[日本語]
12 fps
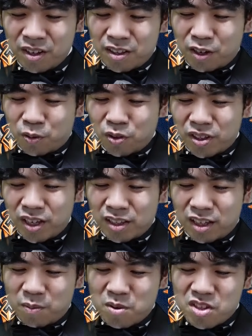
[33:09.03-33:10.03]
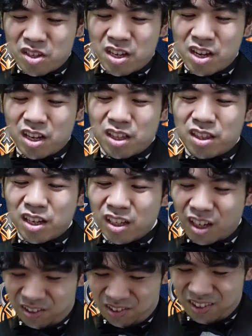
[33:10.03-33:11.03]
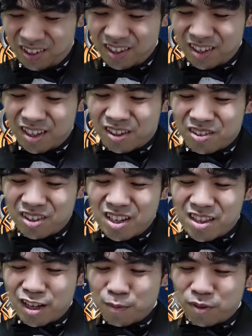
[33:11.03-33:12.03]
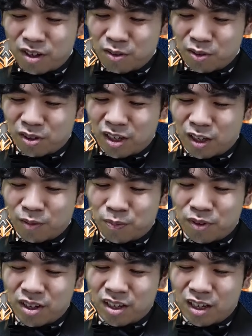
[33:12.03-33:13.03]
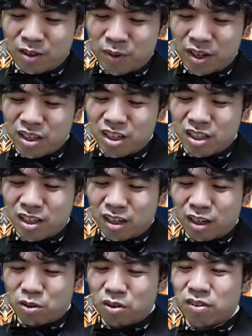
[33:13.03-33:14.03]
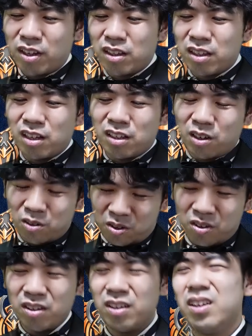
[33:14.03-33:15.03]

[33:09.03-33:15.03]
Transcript: でこのターンダメージ軽減できないと。でクリーチャーやプレインズウォーカーがプレイヤー、まあ、エニーターゲットに3点与えると。